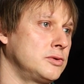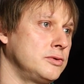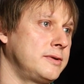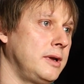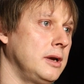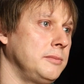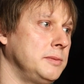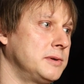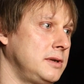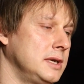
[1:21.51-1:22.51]
осуществляем
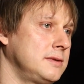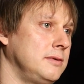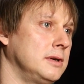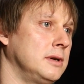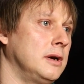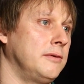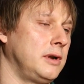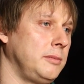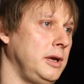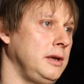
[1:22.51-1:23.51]
непосредственно
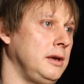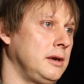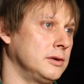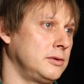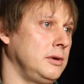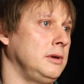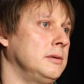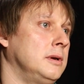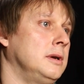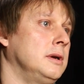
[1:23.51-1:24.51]
оформление и контроль
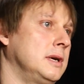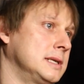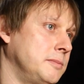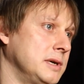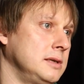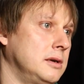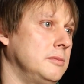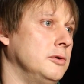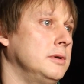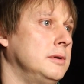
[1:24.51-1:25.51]
газоопасных
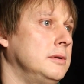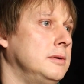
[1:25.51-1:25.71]
работ.